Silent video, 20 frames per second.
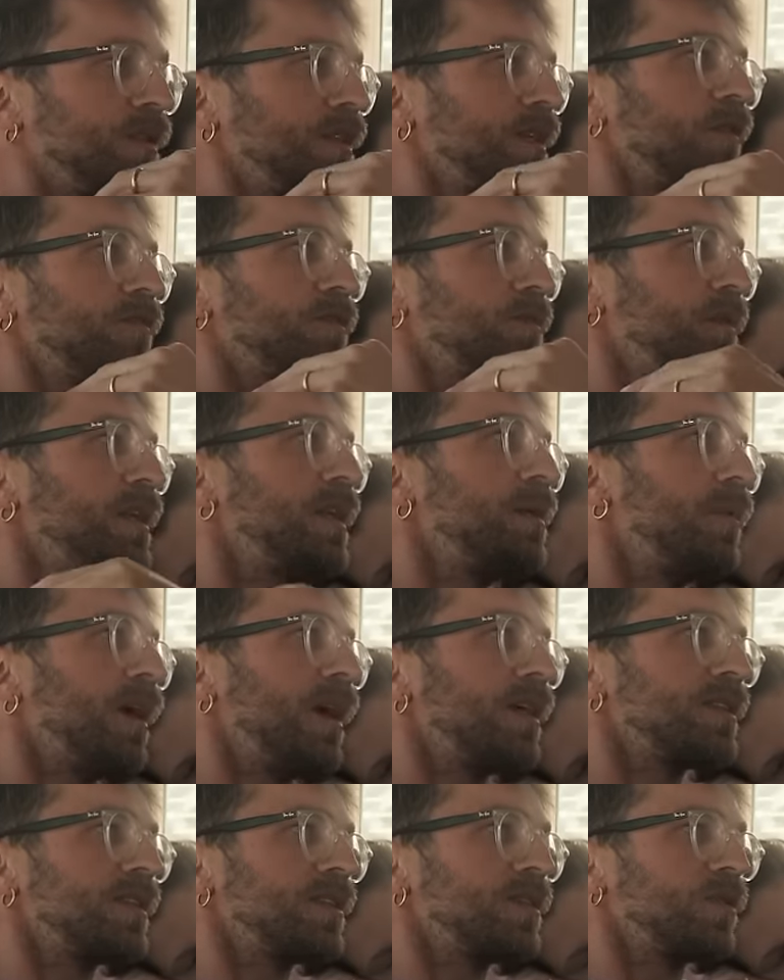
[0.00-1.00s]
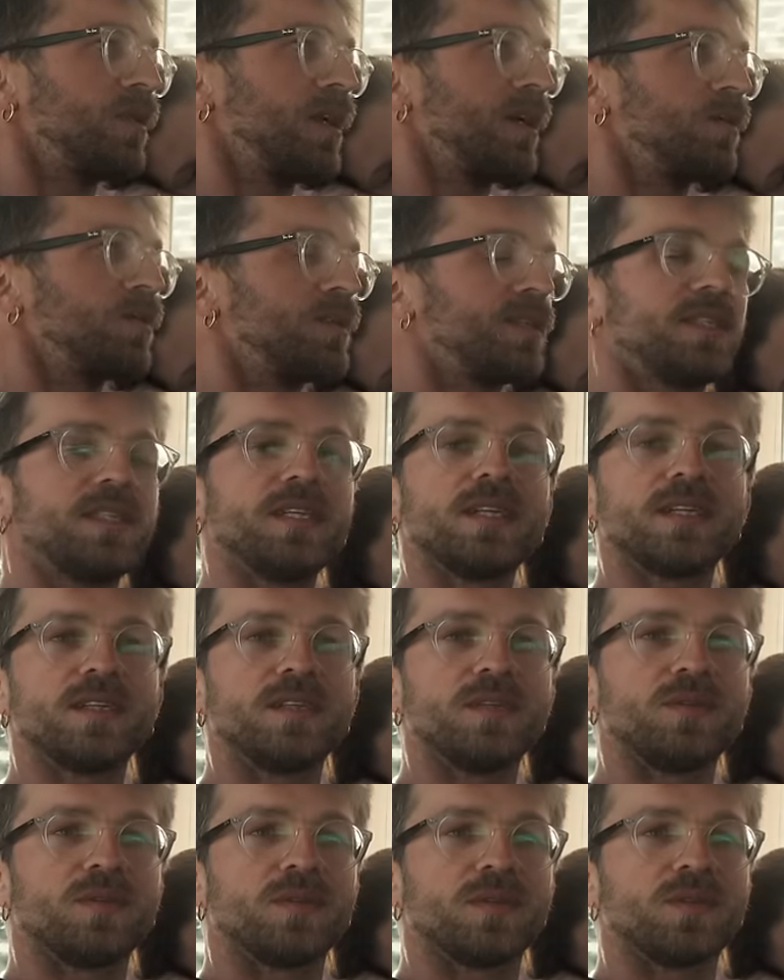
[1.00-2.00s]
sich aufs Minimalste zu
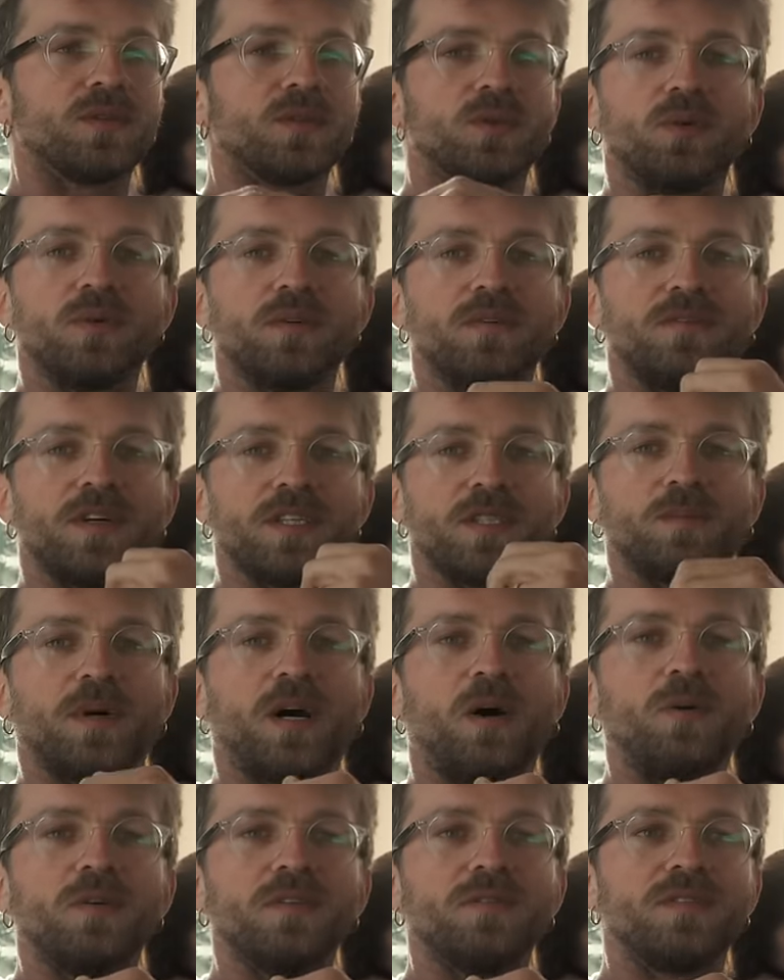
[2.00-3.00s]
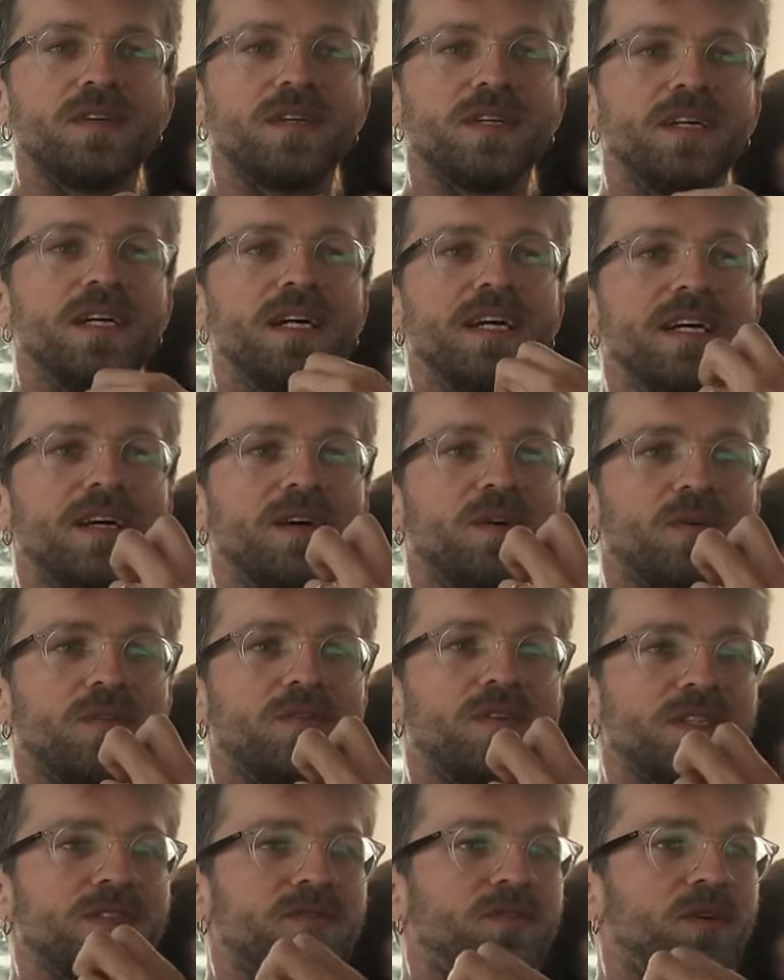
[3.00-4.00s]
reduzieren und zu gucken, was brauchen wir
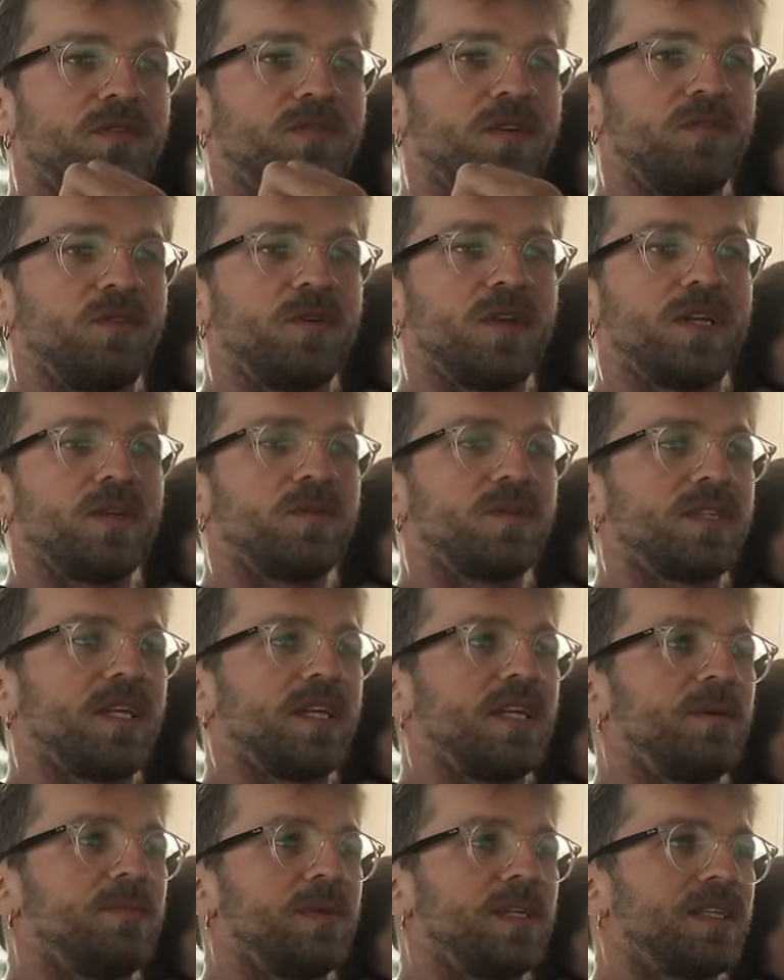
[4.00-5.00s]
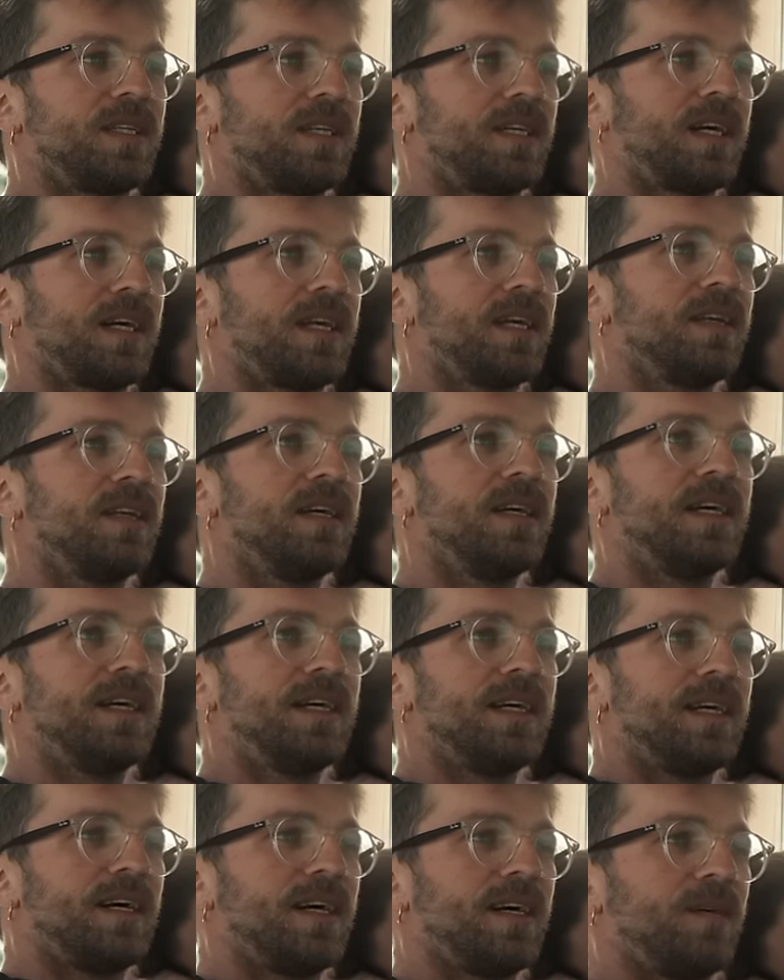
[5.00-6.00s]
und was wollen wir wirklich in unser Leben integrieren,
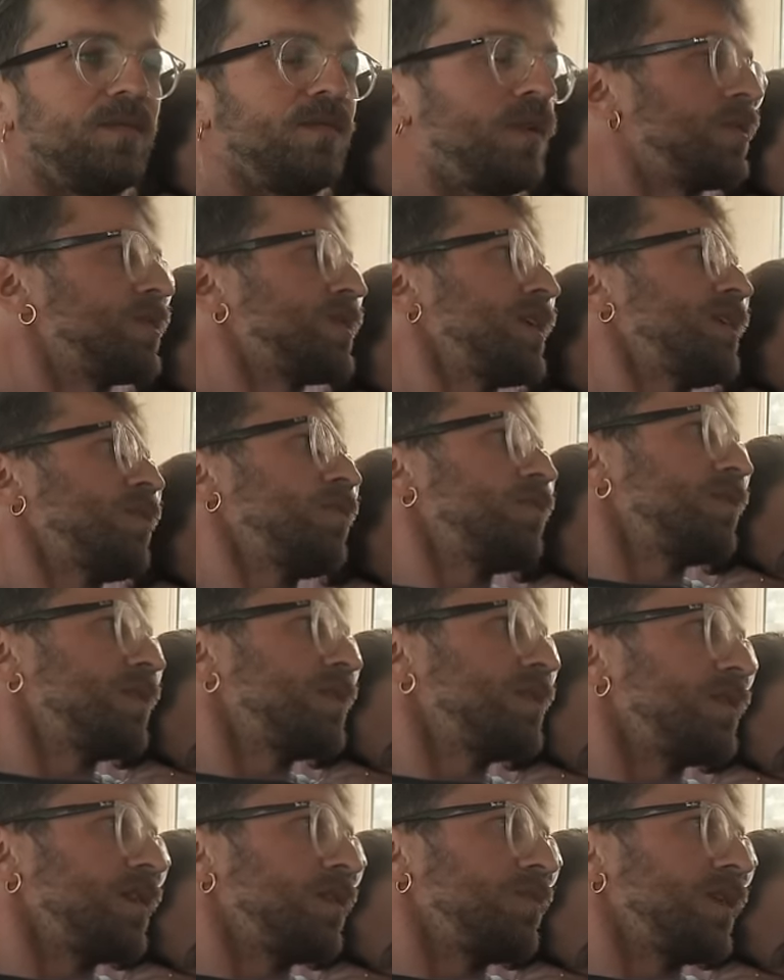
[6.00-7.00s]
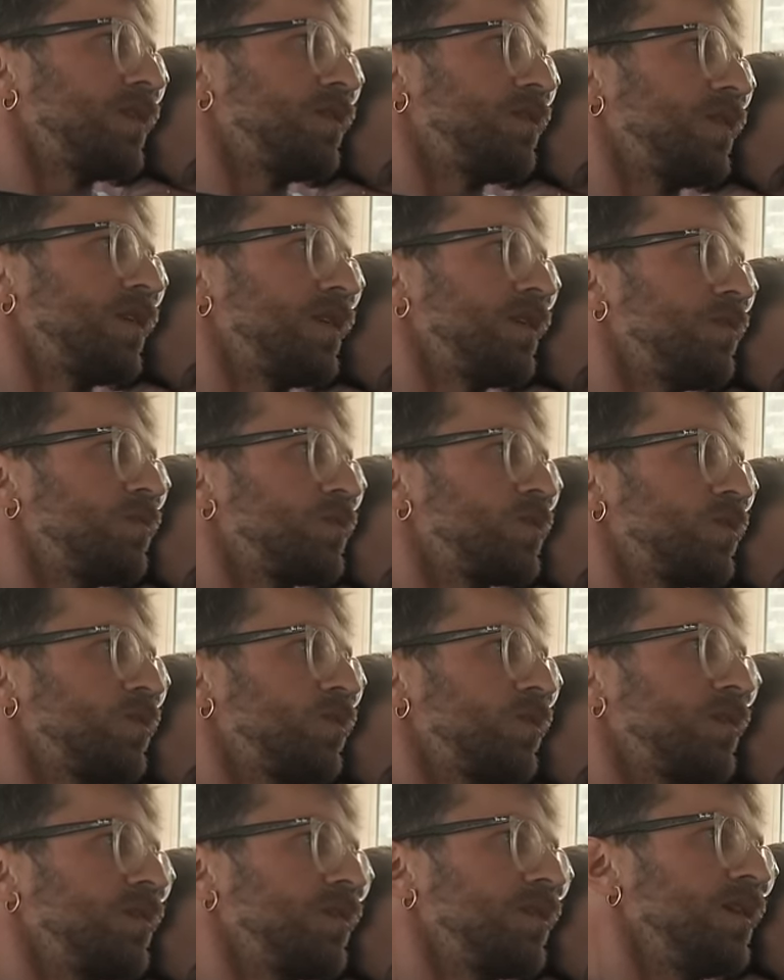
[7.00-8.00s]
äh, war uns halt auch wichtig am Anfang, ne? um zu
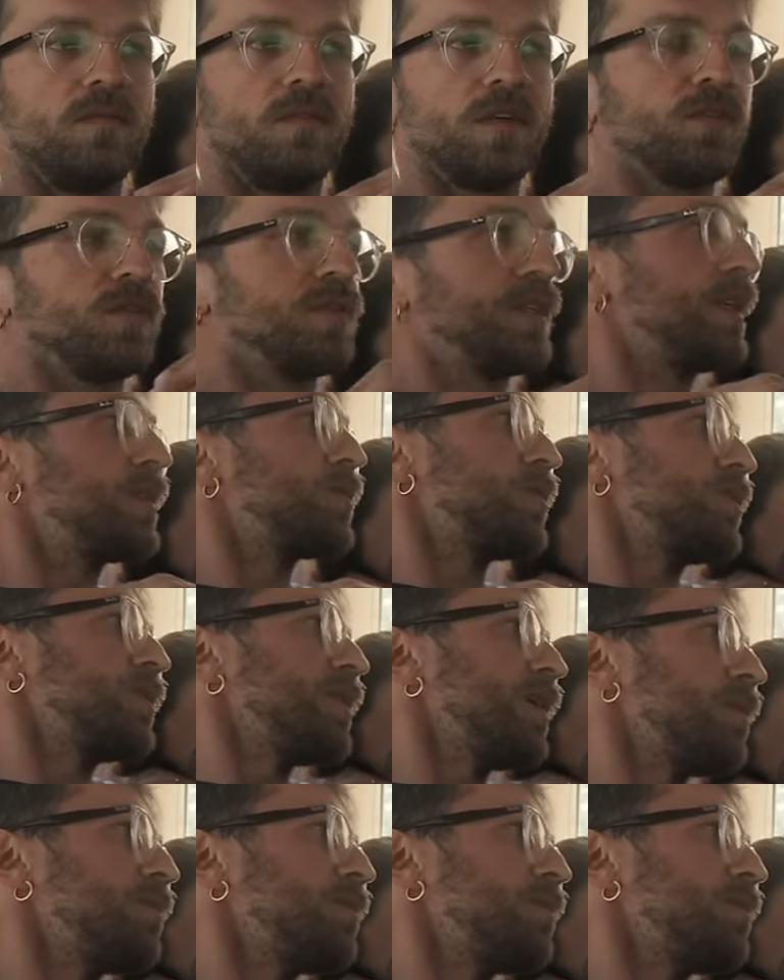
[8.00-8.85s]
gucken, was für Sehnsüchte